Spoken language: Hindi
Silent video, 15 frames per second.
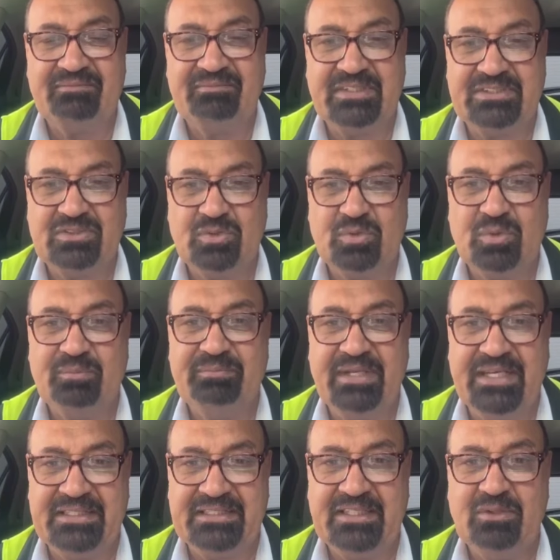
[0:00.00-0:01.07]
बच्चों को
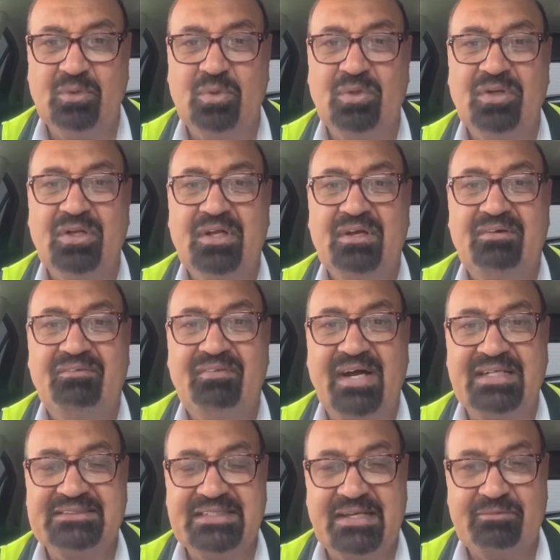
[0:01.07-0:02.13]
भेजते हो
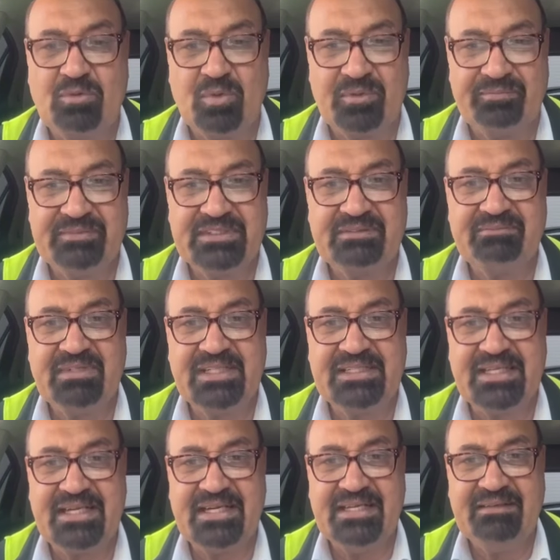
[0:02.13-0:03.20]
वहाँ से आपको कमीशन
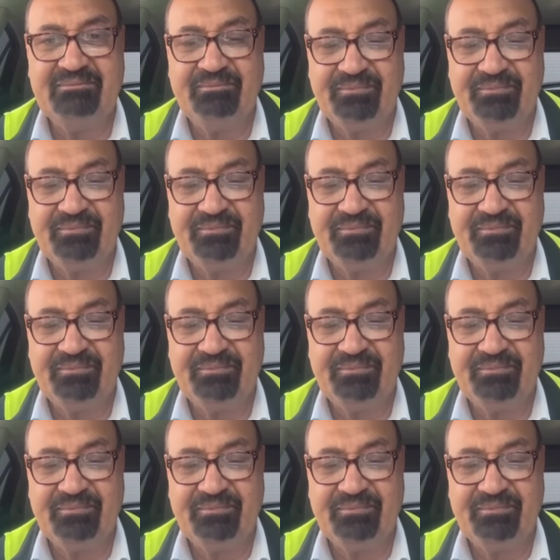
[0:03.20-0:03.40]
मिलता है